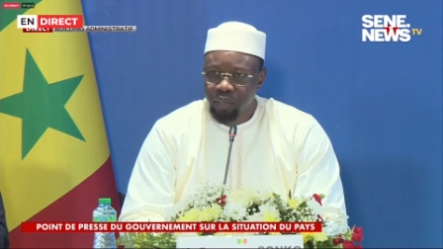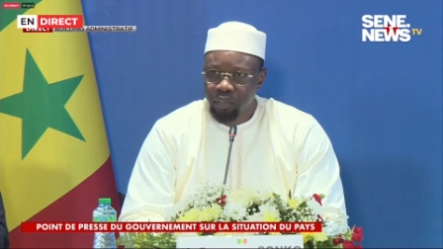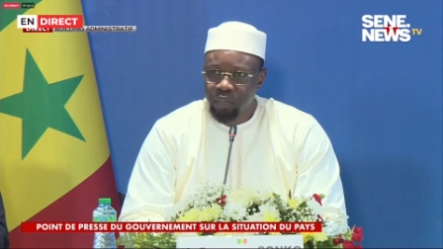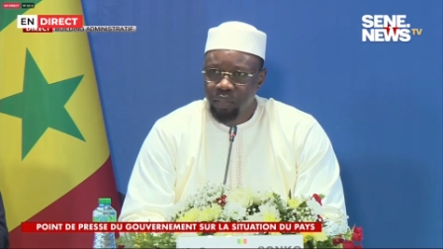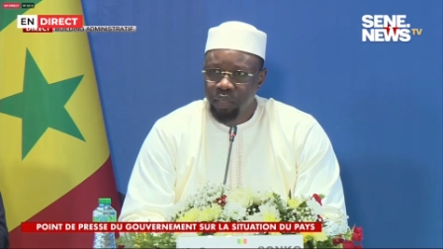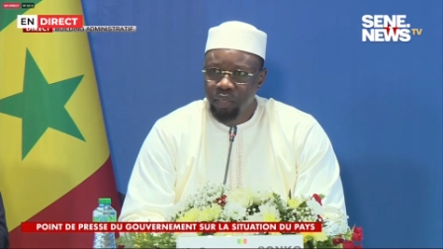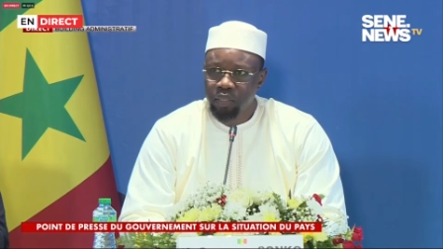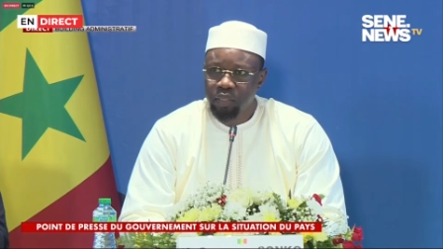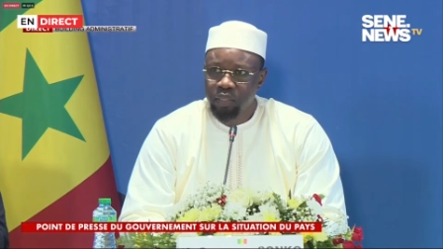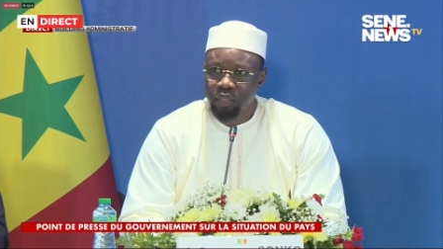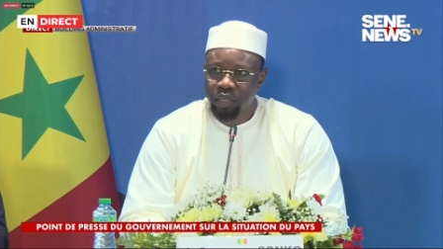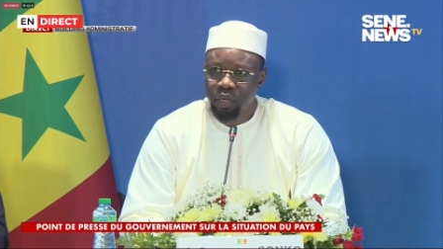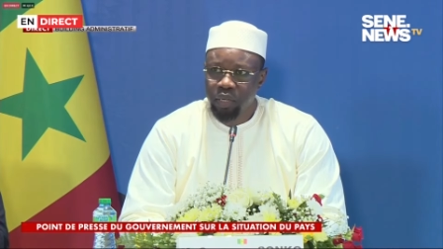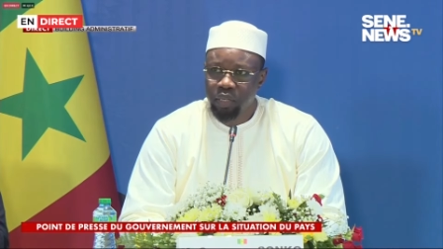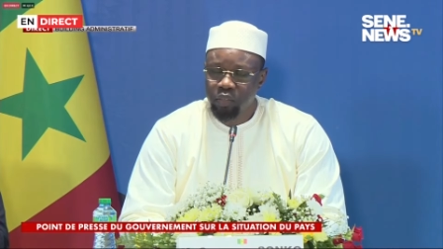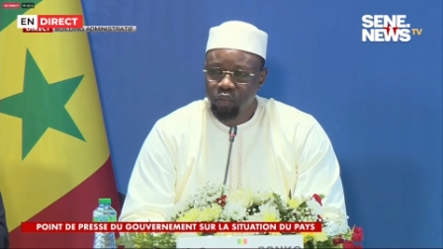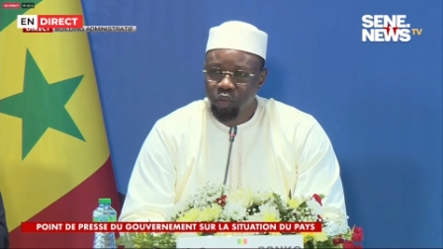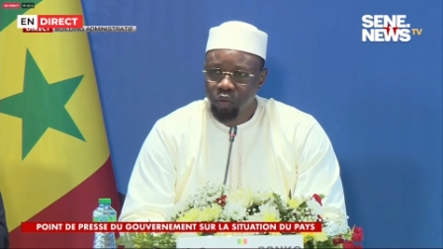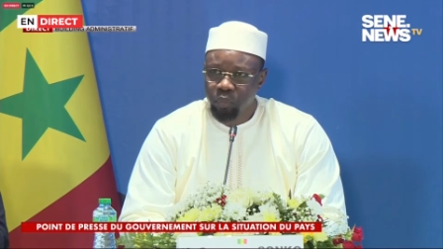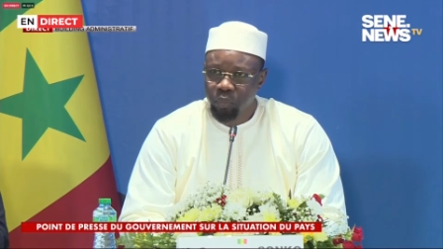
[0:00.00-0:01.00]
qui exigera
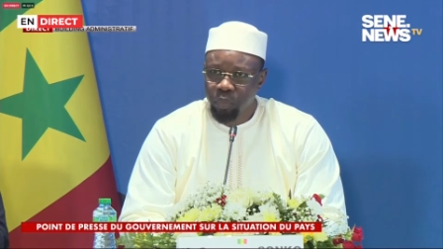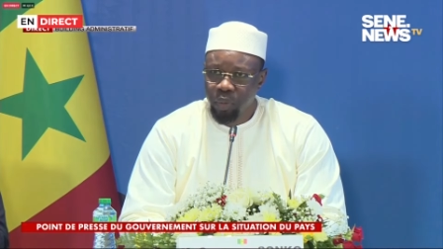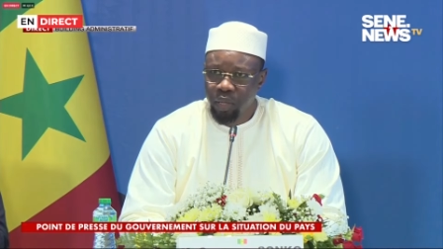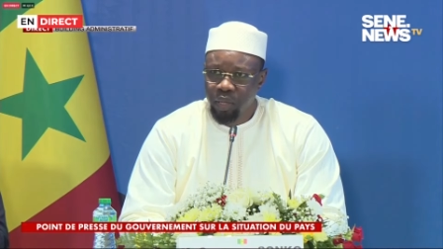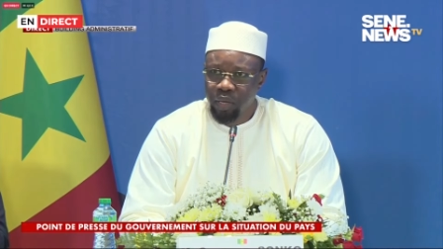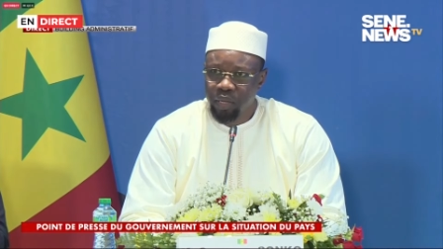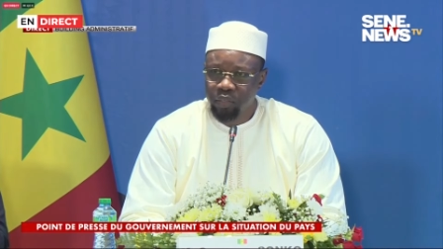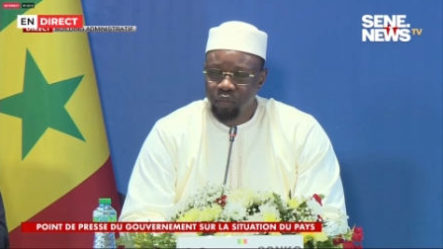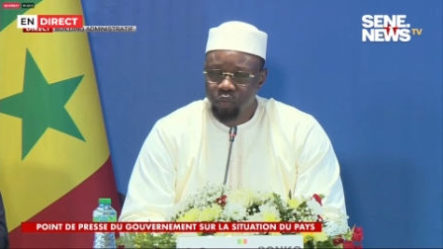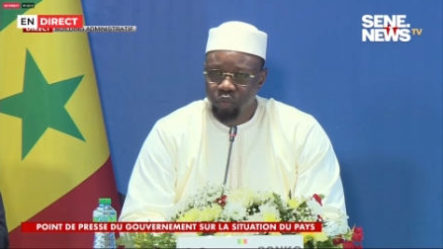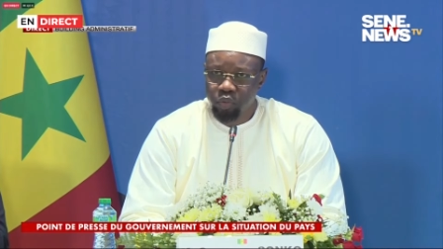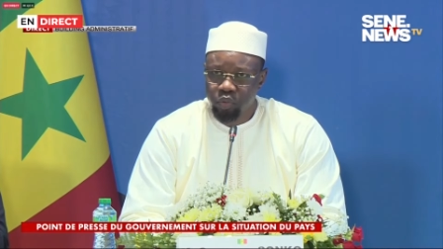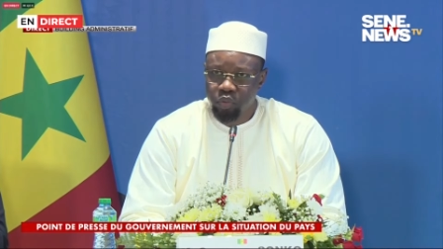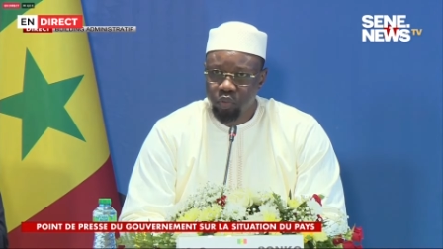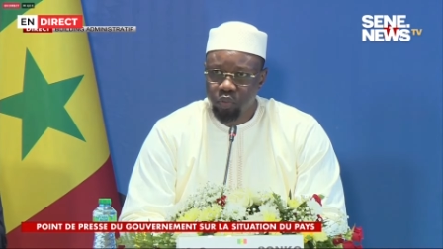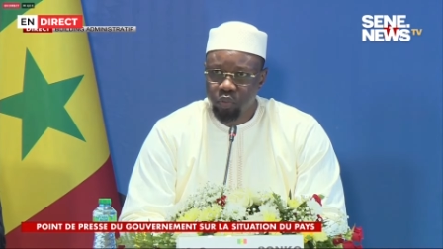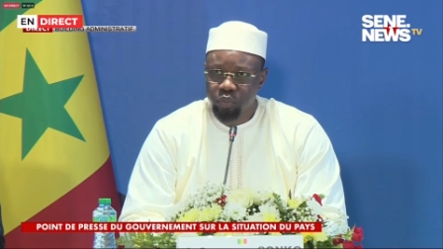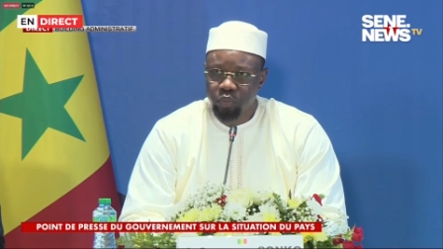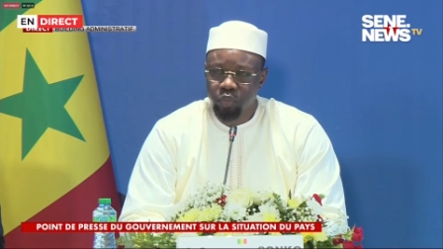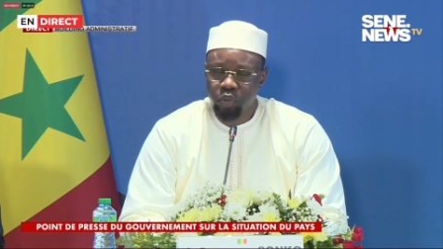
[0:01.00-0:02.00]
de notre part à
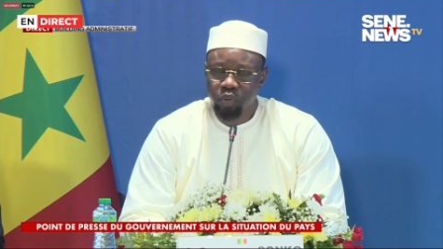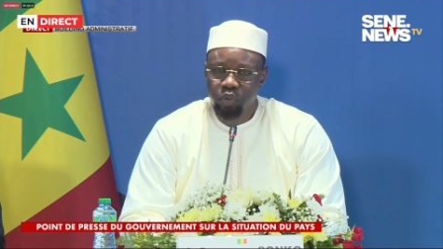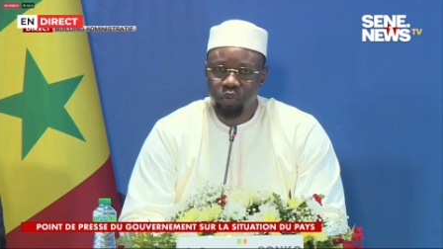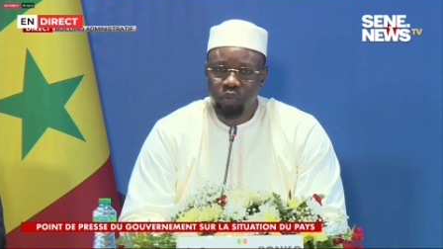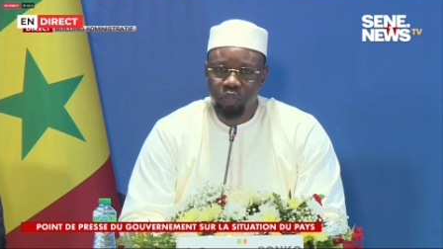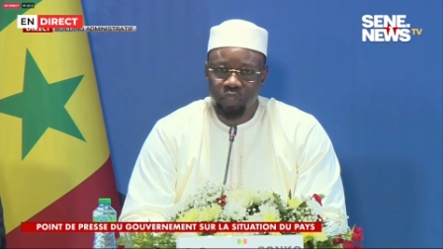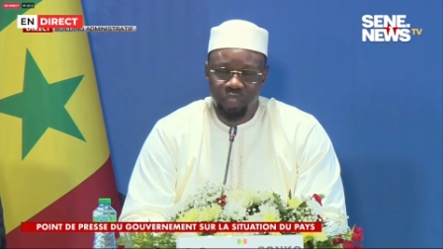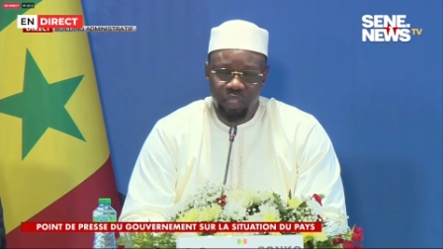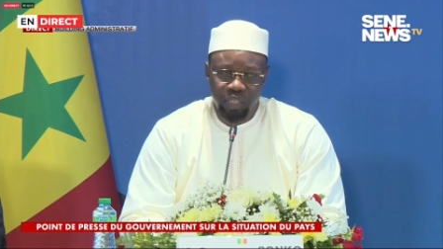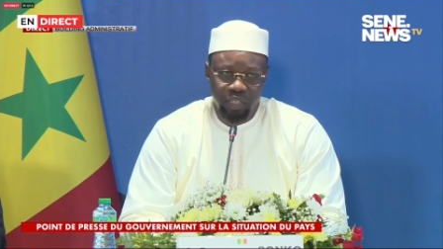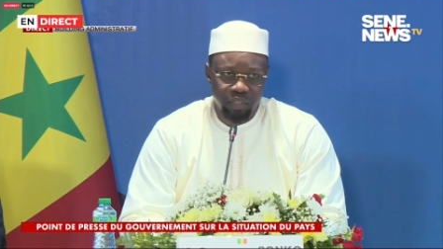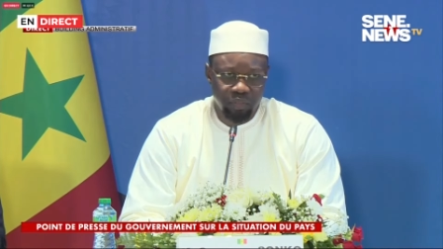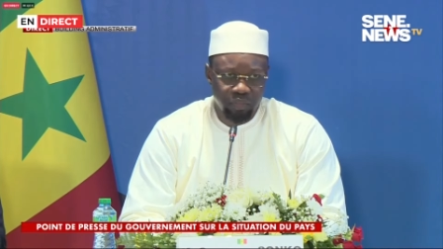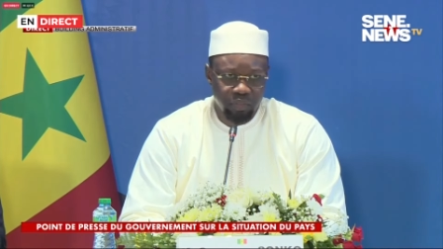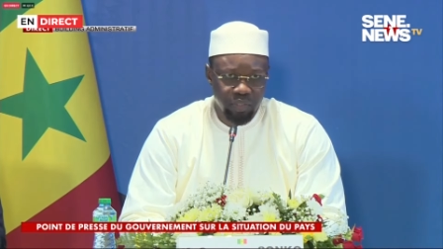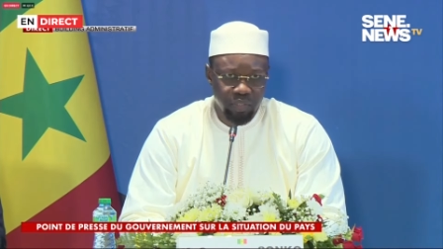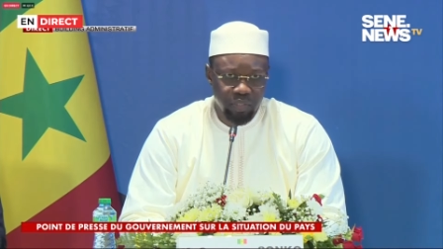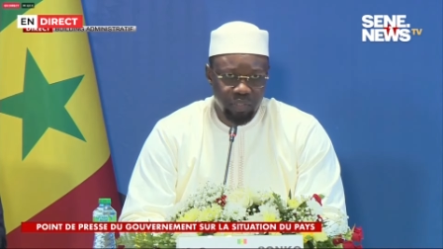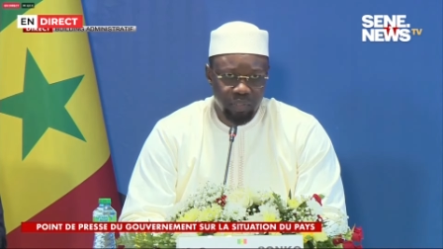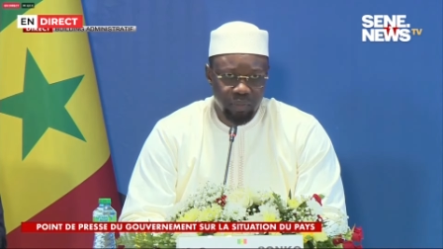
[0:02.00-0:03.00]
tous beaucoup de
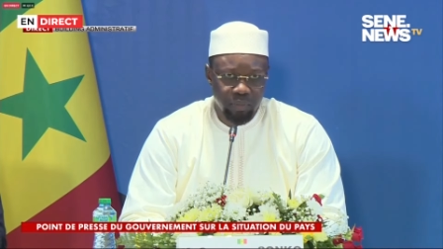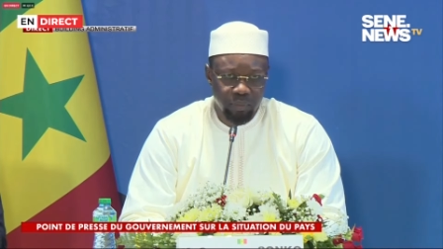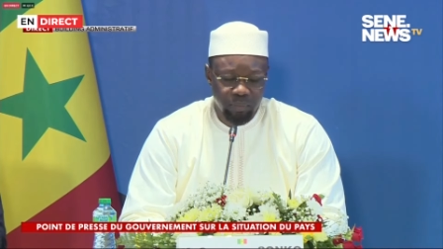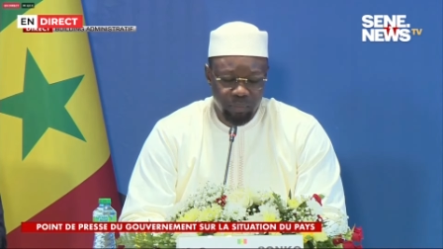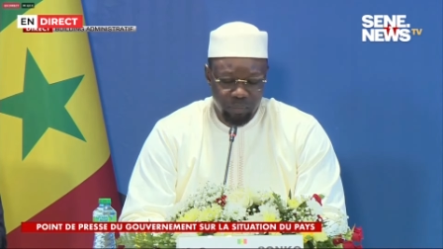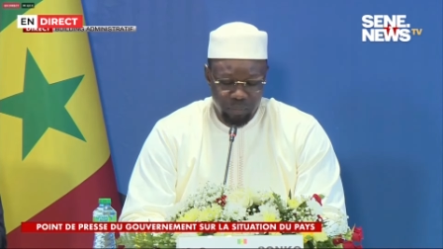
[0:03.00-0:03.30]
sacrifices.